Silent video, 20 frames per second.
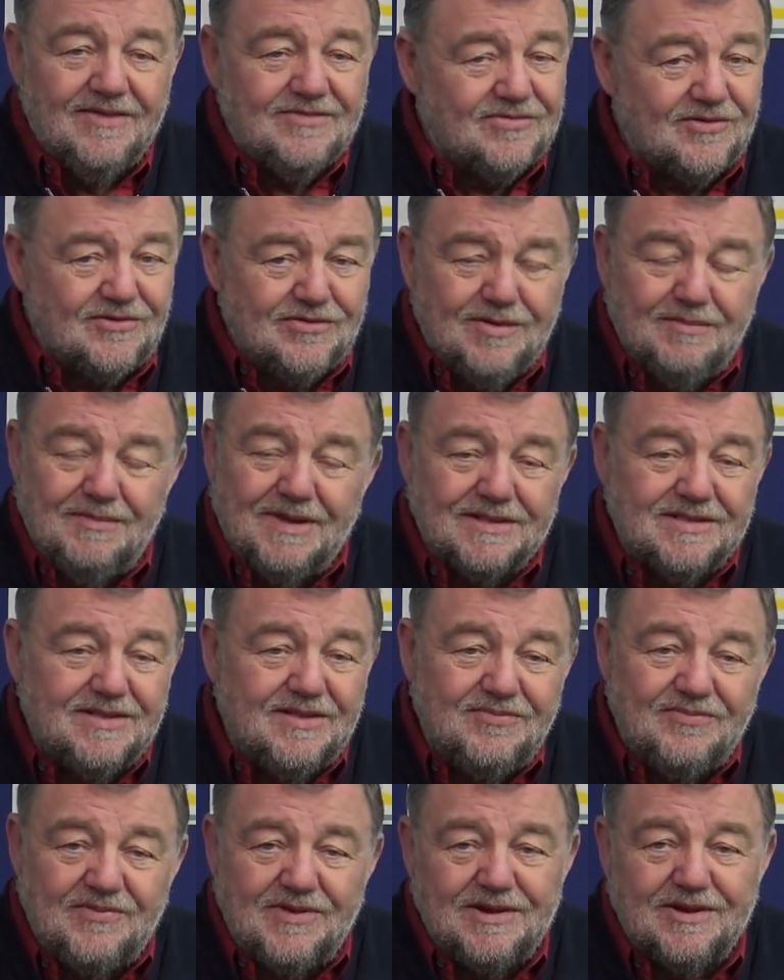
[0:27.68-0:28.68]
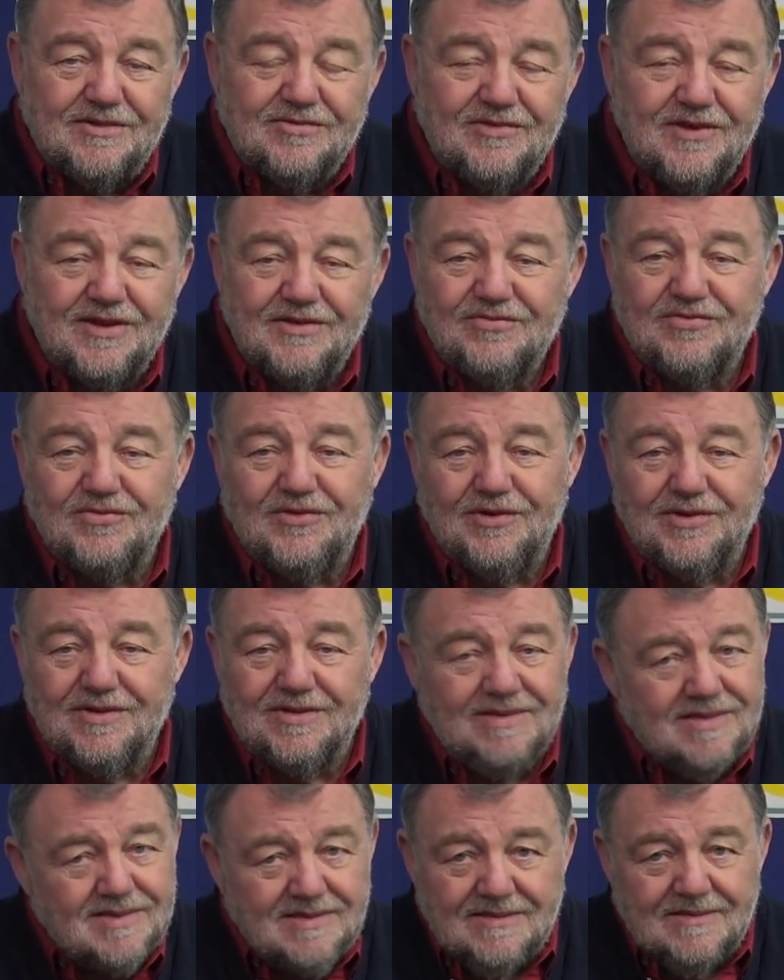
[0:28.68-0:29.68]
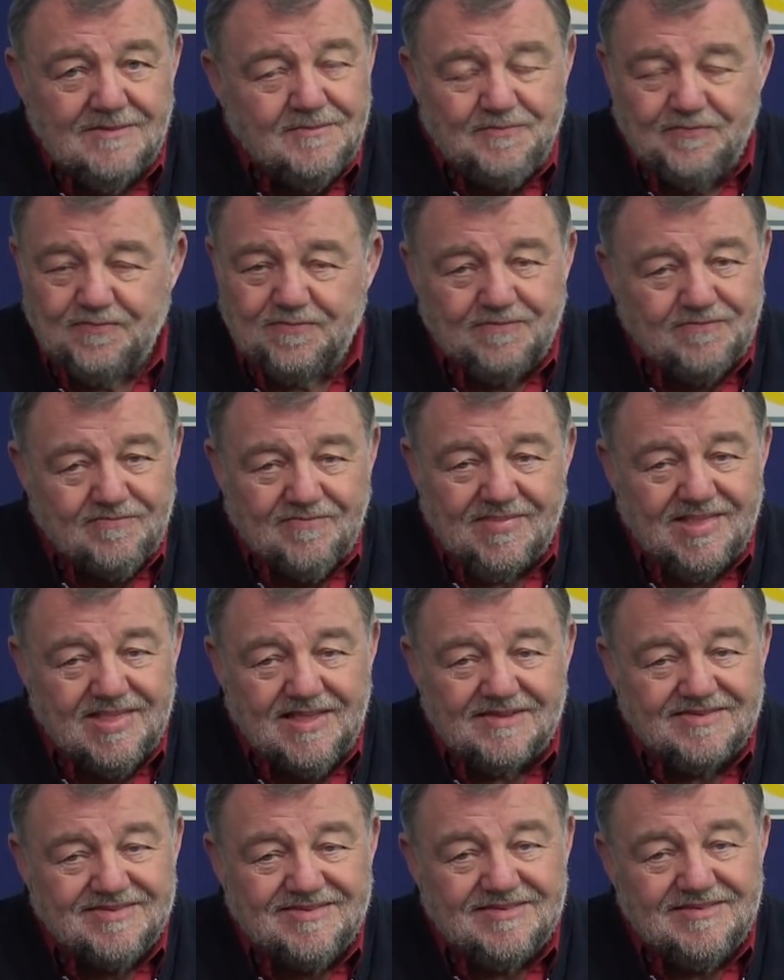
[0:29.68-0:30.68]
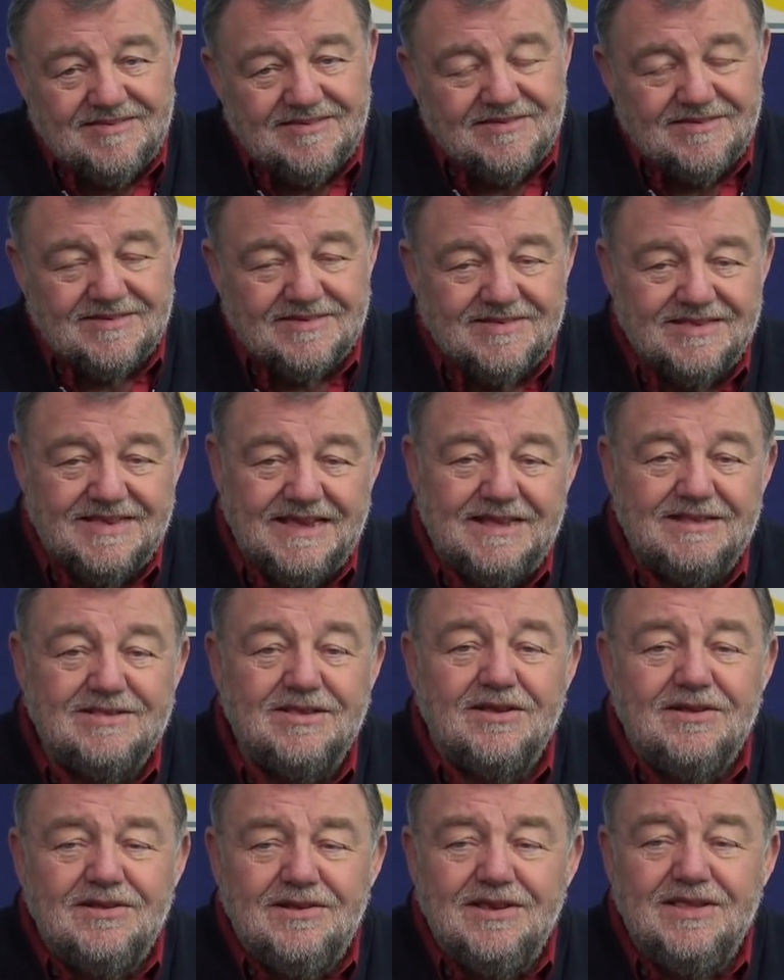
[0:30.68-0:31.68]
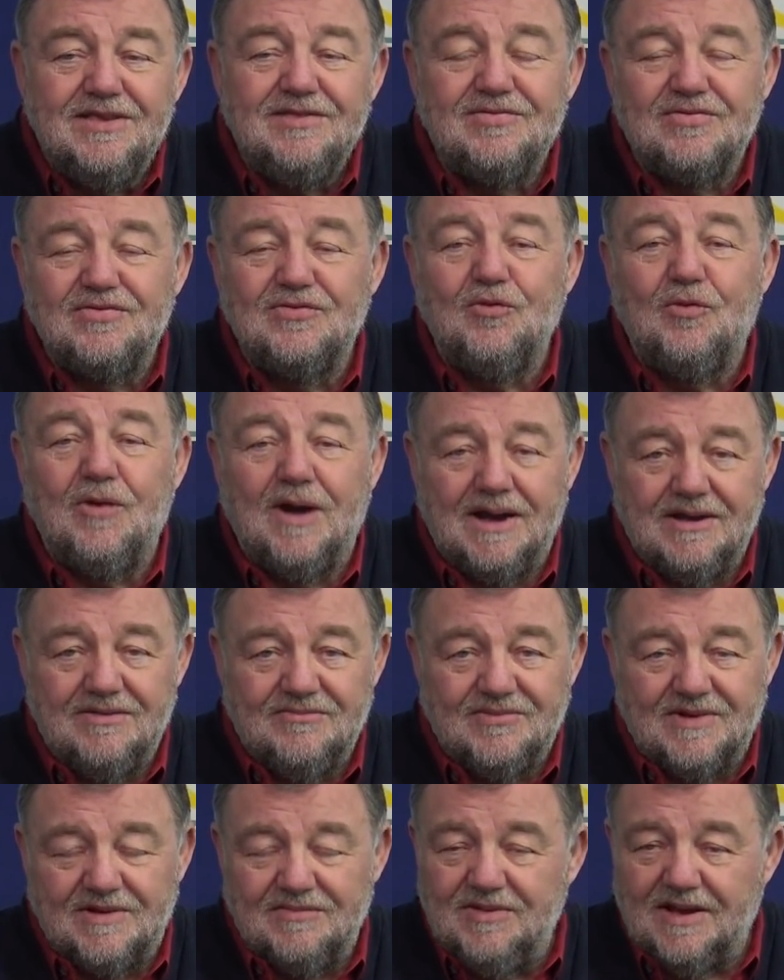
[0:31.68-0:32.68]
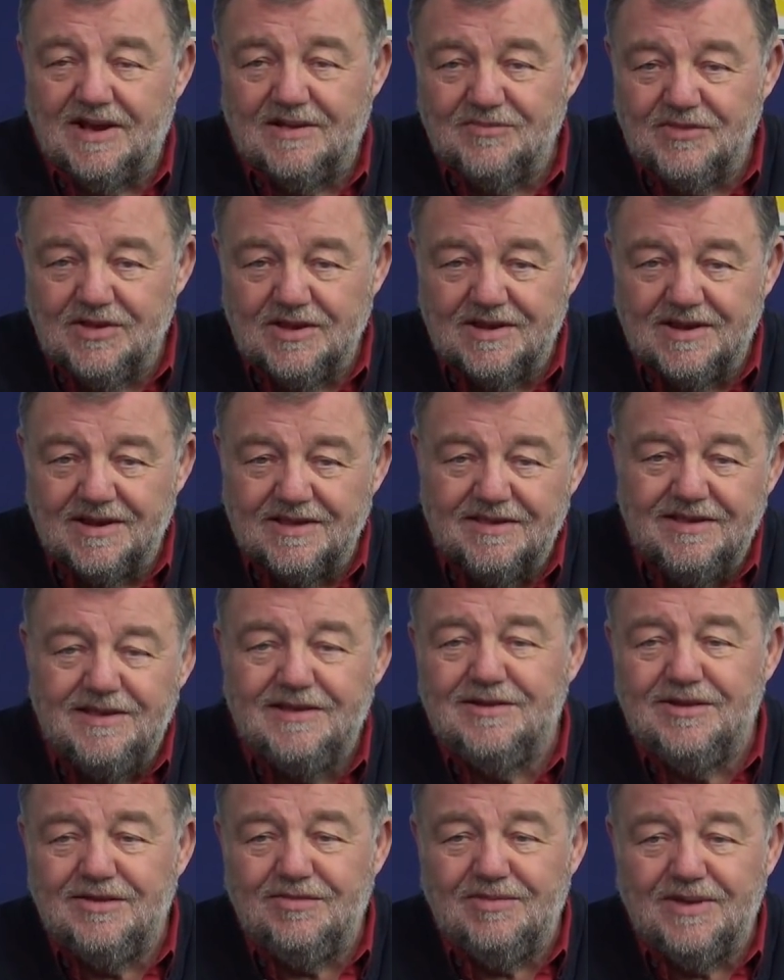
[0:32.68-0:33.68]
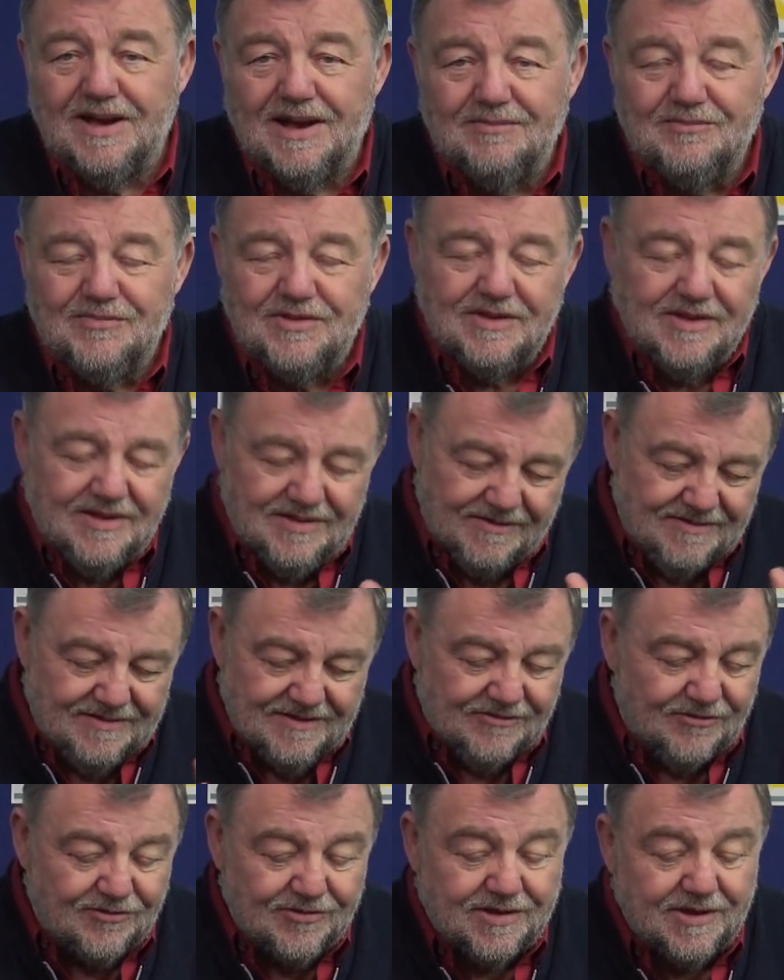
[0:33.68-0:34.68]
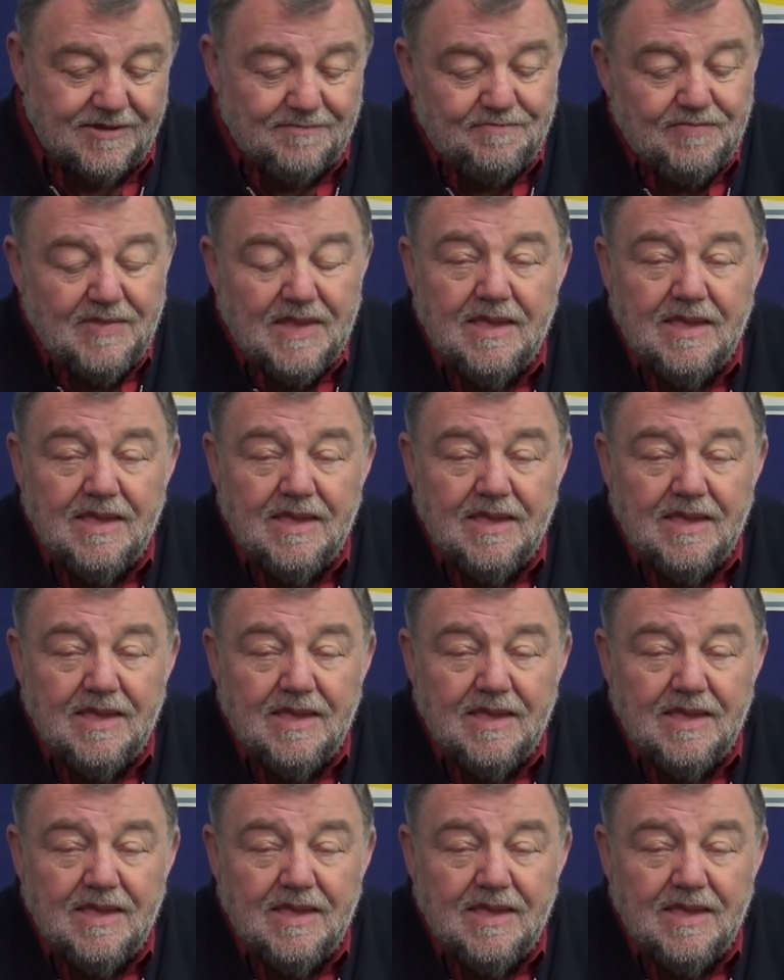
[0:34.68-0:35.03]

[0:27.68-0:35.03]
solche Magnetfelder zu erzeugen, das äh, geht nicht so einfach. Wir haben die Energie nicht, wir haben die. Okay.